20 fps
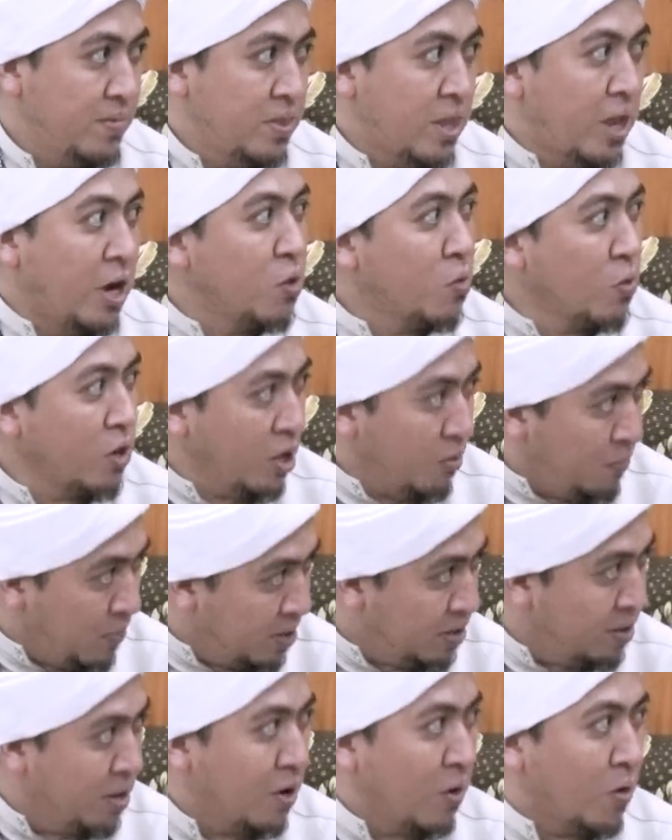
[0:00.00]
Dan itu
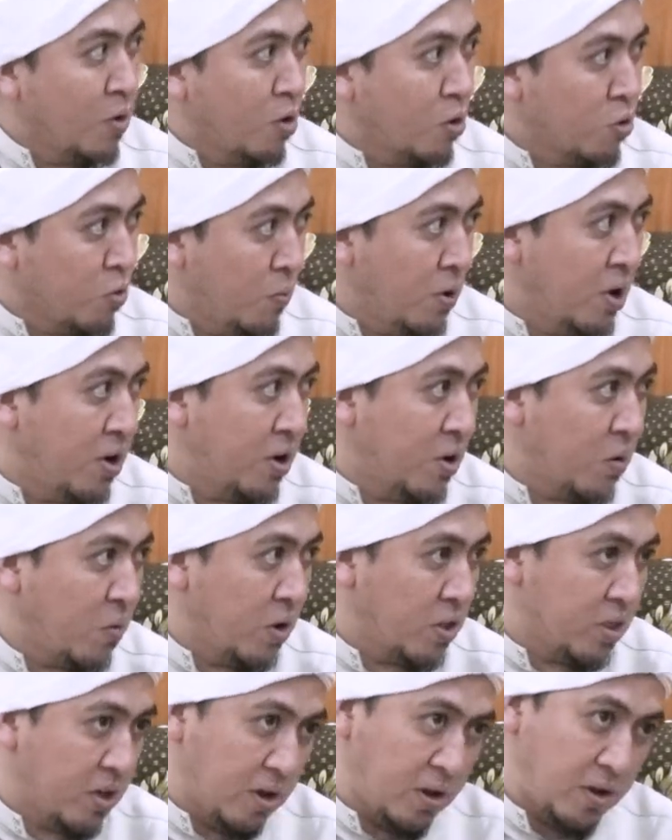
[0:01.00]
nikmat dari Allah Subhanahu
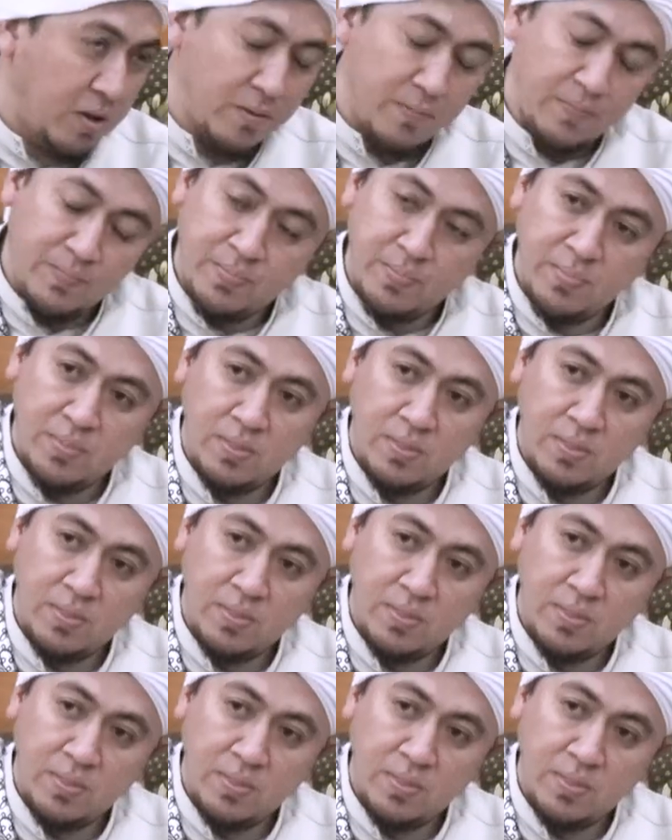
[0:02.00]
wa taala.